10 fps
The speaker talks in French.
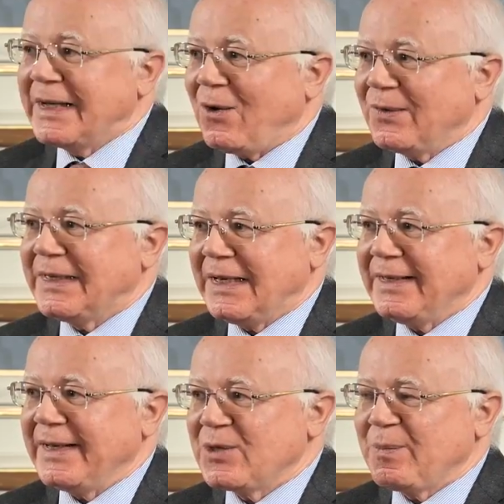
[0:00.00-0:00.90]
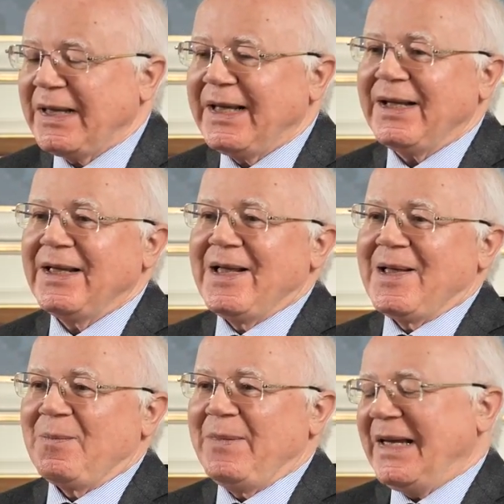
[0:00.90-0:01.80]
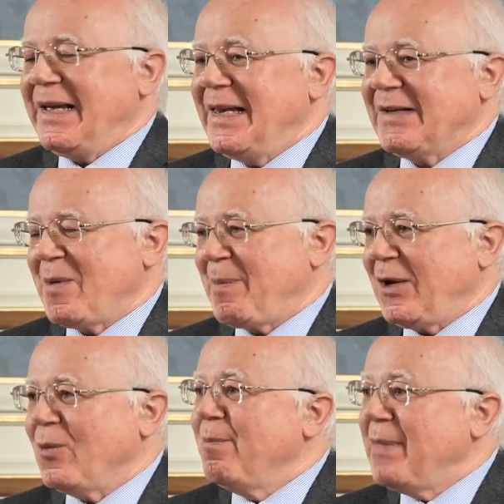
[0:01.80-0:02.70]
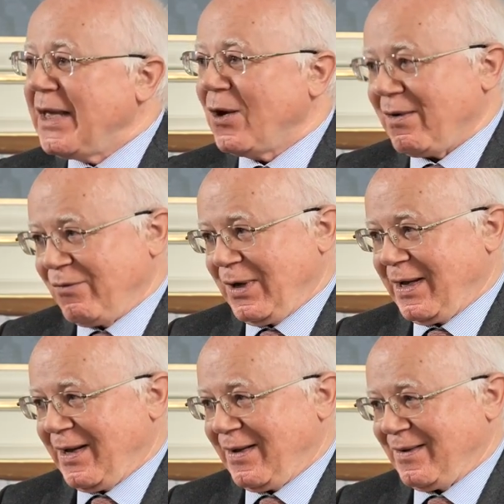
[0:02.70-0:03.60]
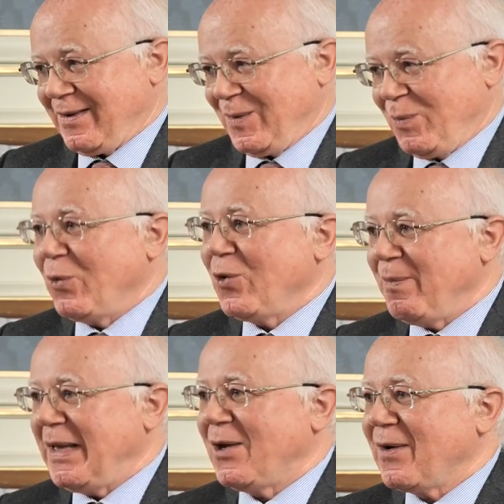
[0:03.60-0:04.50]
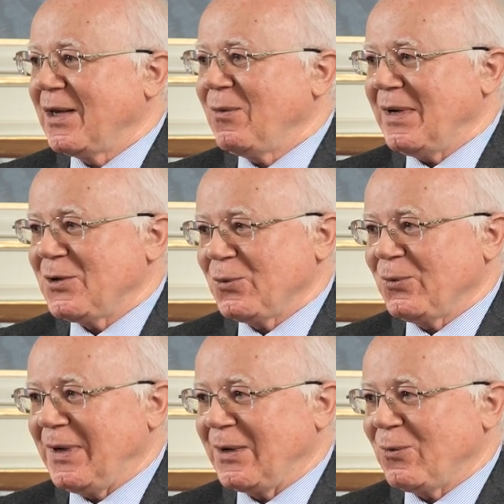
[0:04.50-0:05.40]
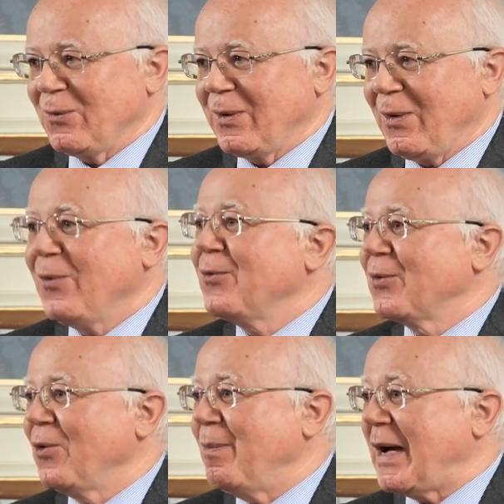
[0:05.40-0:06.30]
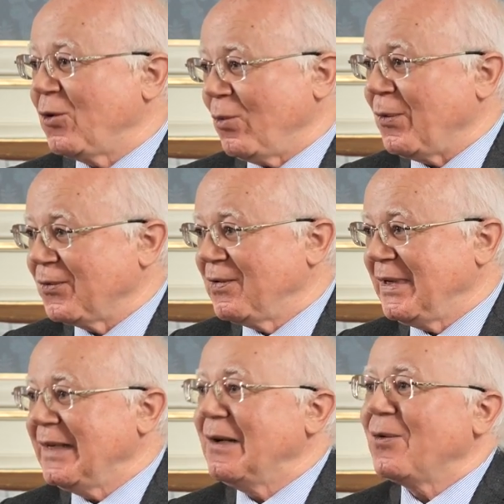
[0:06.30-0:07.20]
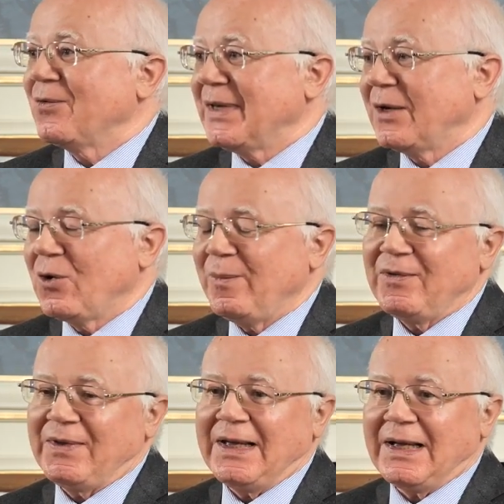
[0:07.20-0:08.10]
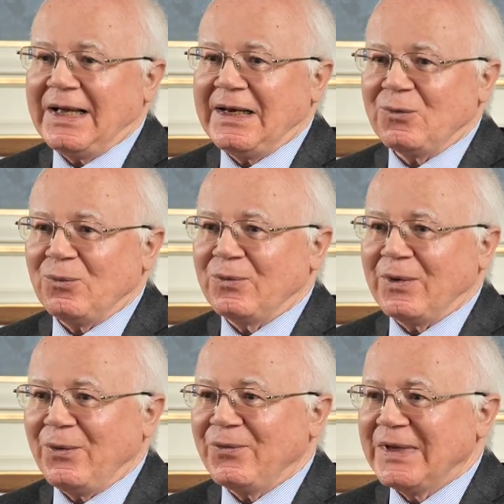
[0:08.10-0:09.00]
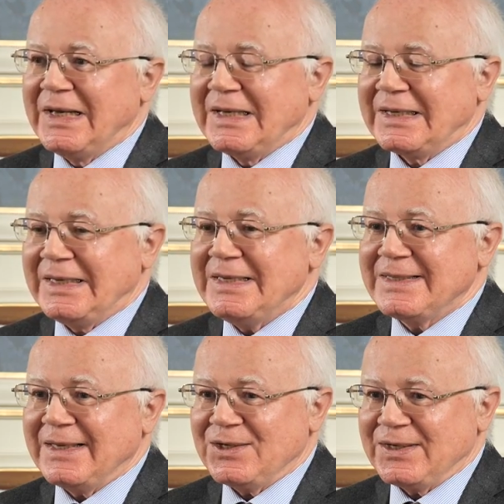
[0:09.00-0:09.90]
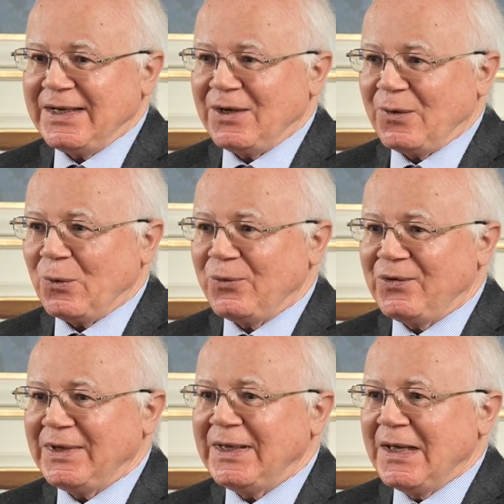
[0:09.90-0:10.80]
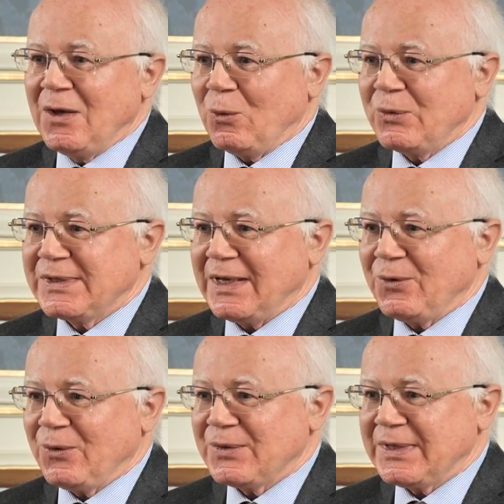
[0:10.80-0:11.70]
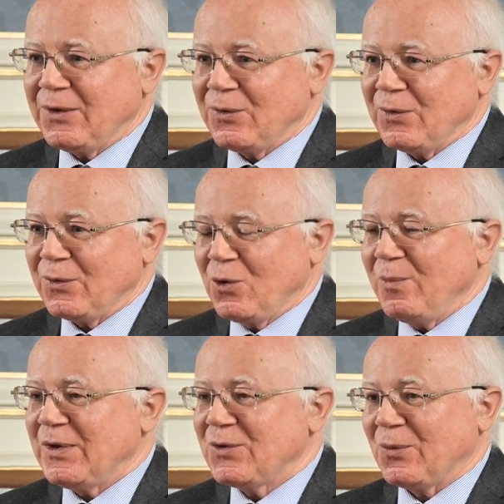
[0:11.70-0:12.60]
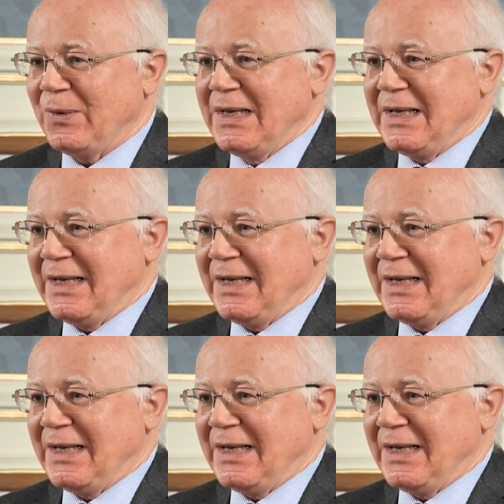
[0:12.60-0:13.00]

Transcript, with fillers: quarantaine d'experts, mais il n'y avait pas de meilleur avocat pour une meilleure régulation de la concurrence que Mario Monti, l'ancien commissaire à la concurrence, qui siégeait euh, aussi au sein de cette commission.